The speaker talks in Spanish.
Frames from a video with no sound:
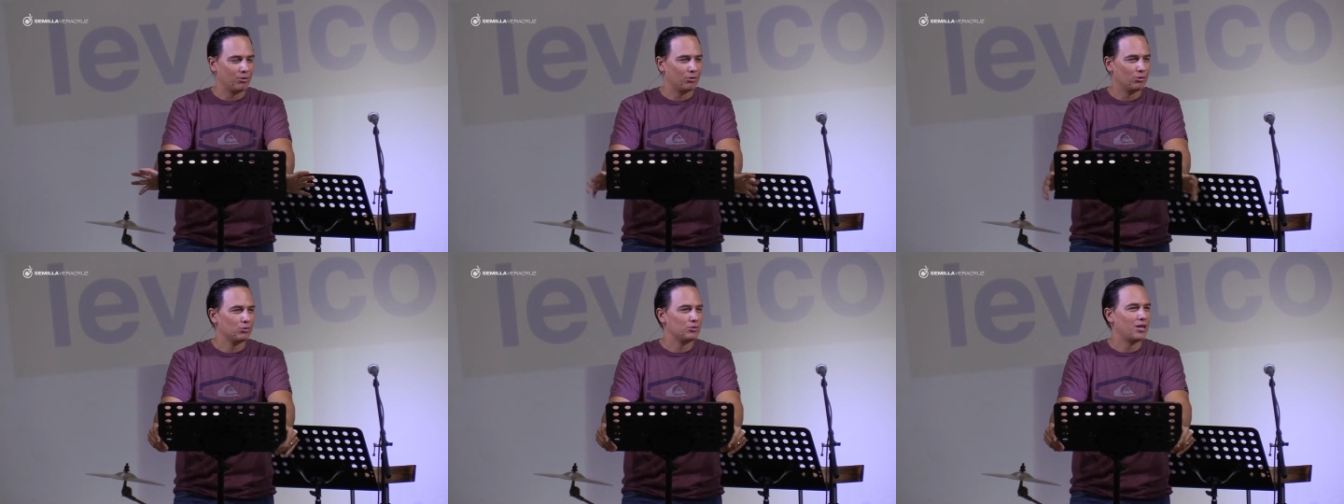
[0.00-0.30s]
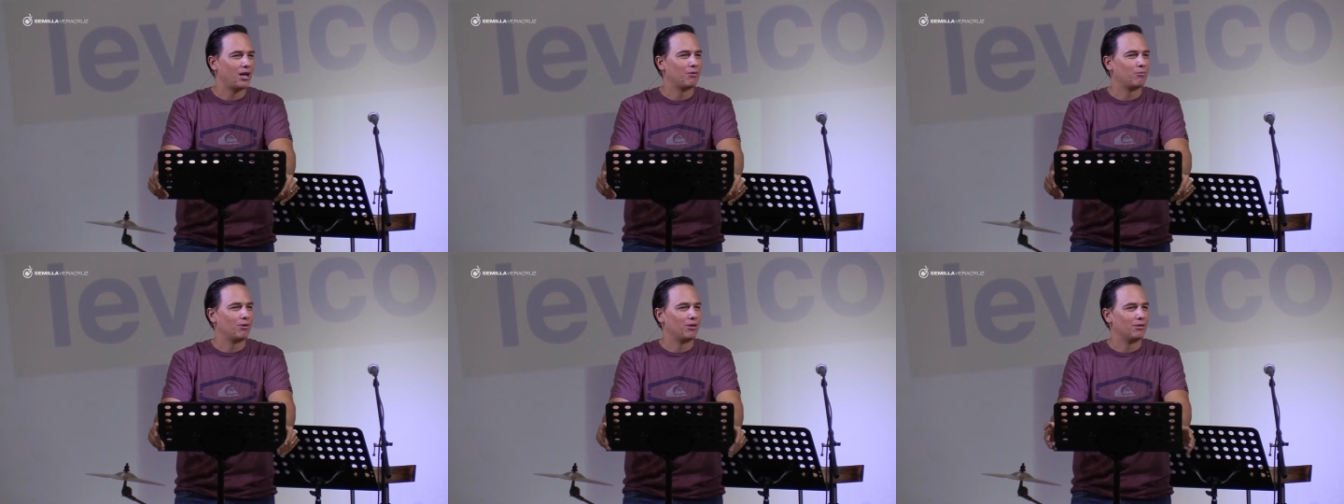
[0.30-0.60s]
Entonces
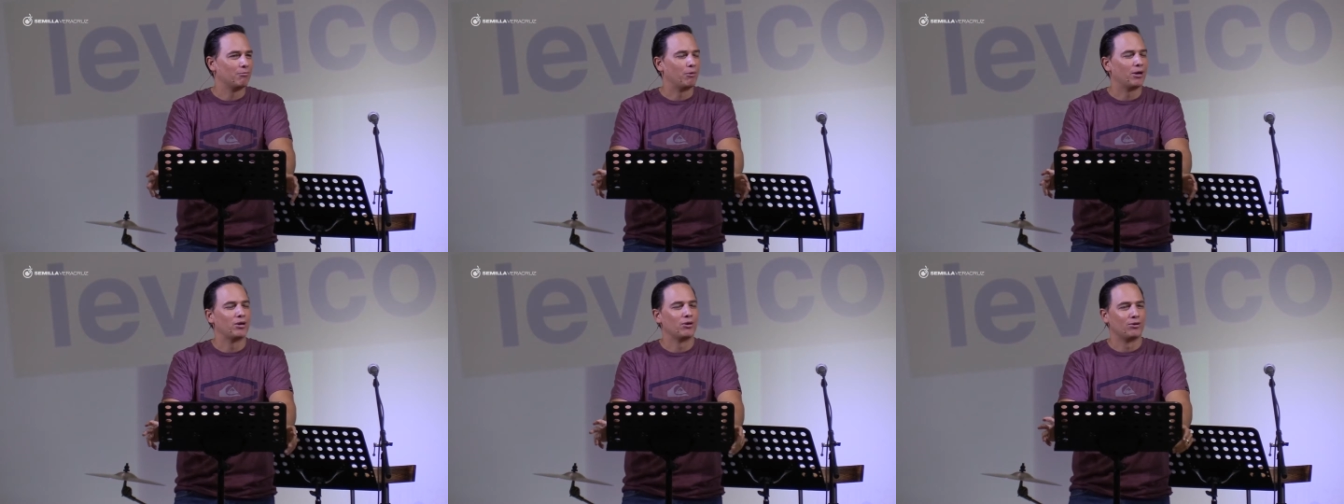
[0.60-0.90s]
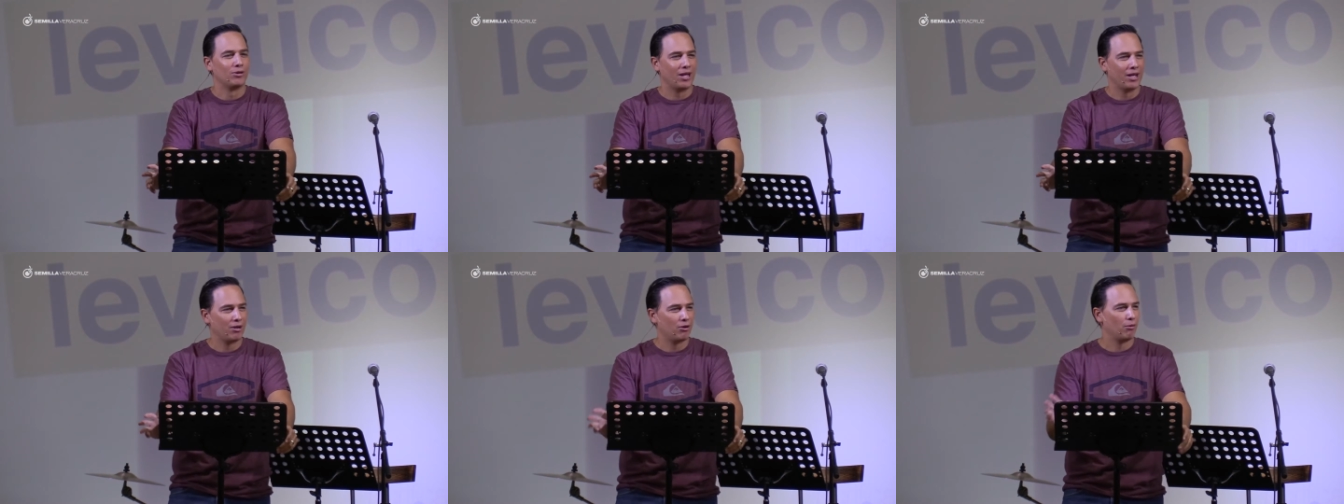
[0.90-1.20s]
ya,
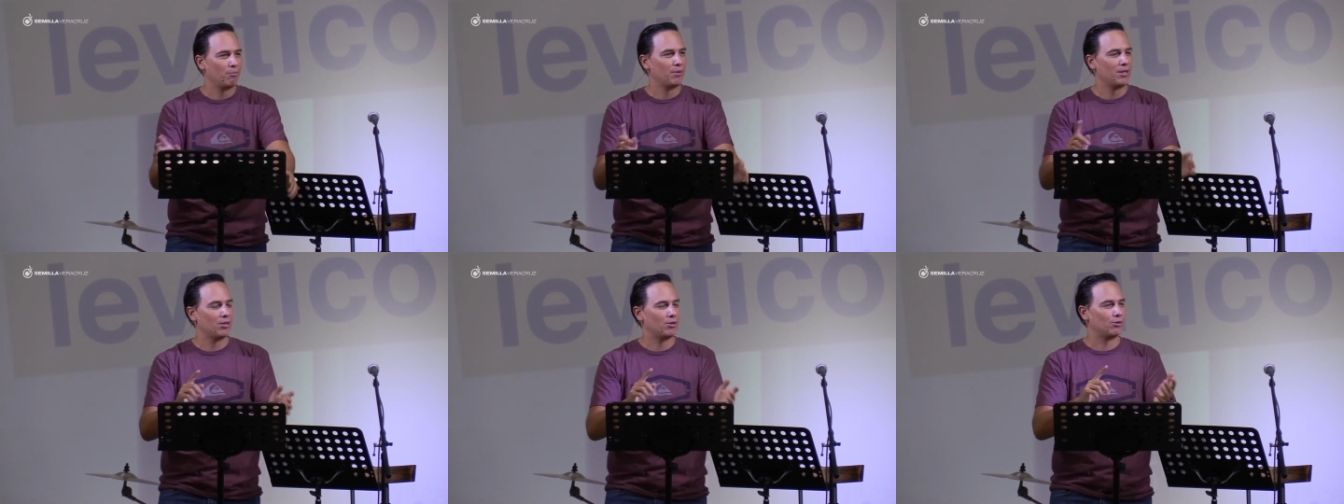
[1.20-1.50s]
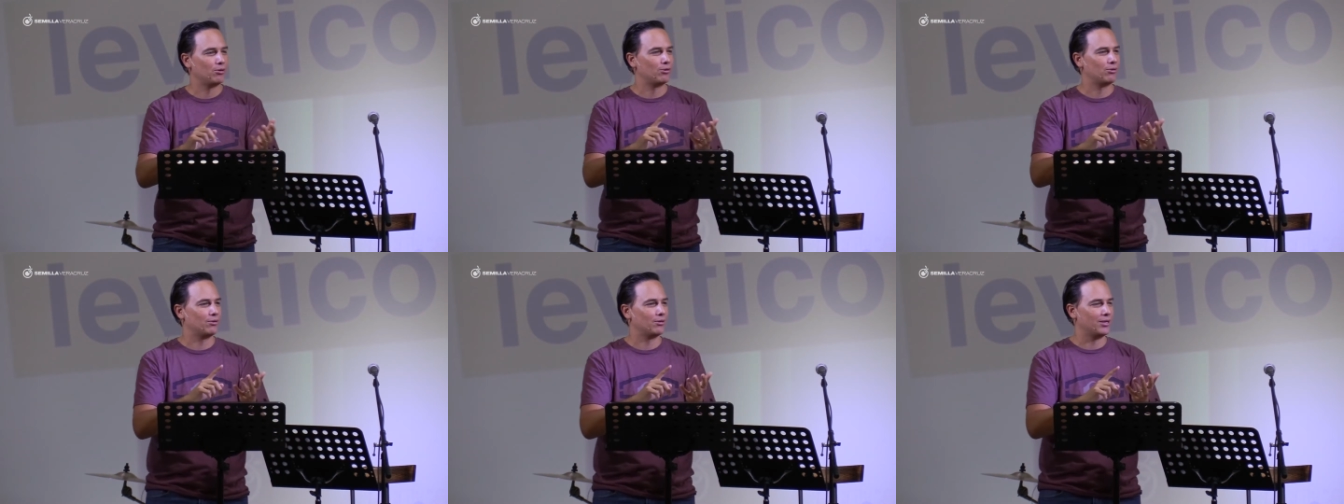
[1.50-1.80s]
bueno, he
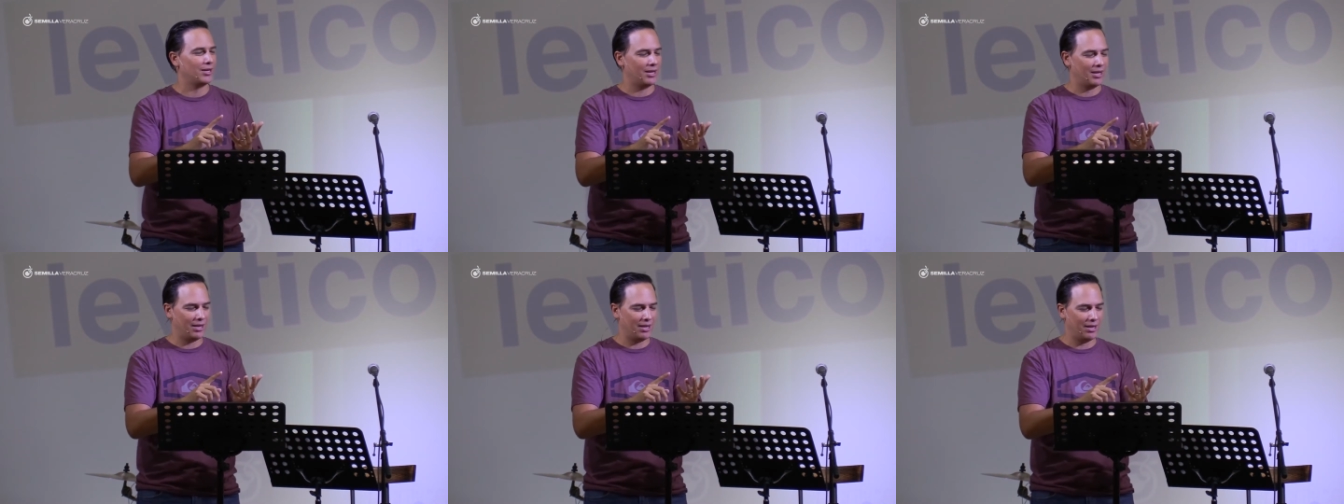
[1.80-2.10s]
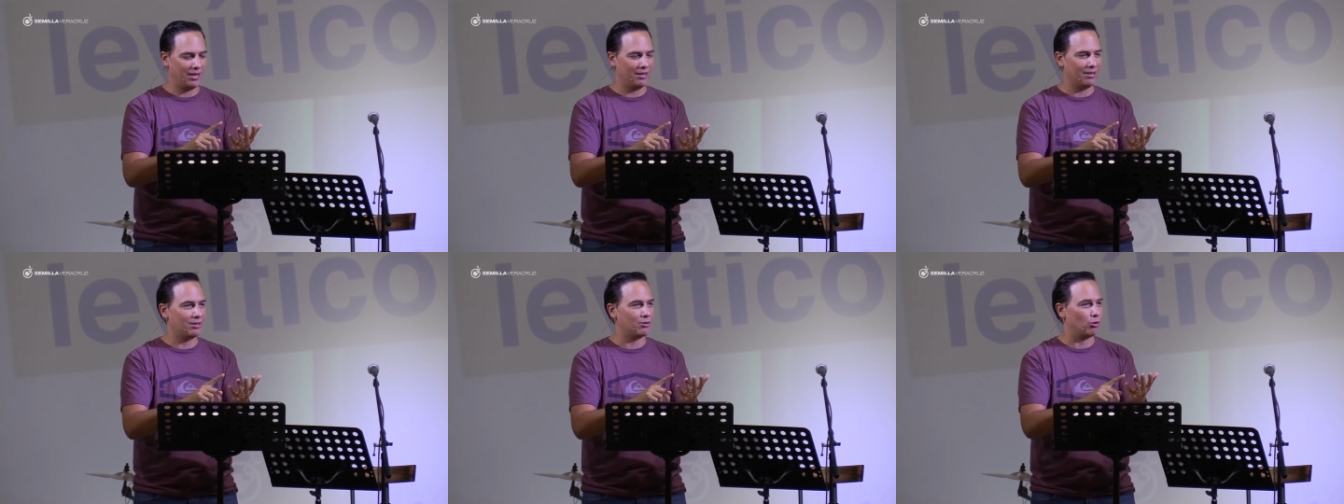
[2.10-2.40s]
comido
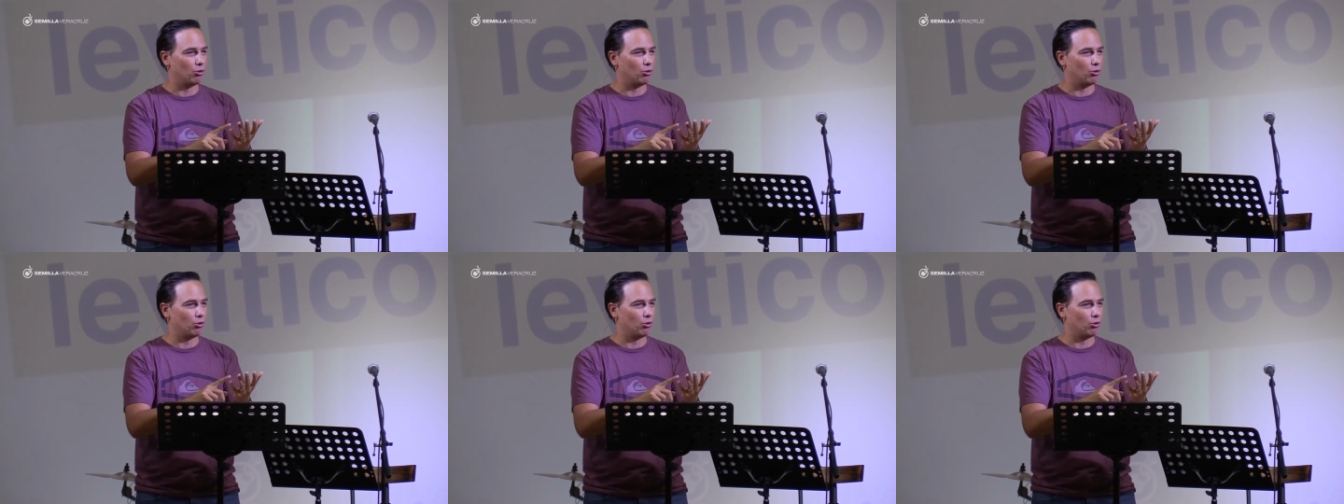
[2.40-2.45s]
eh,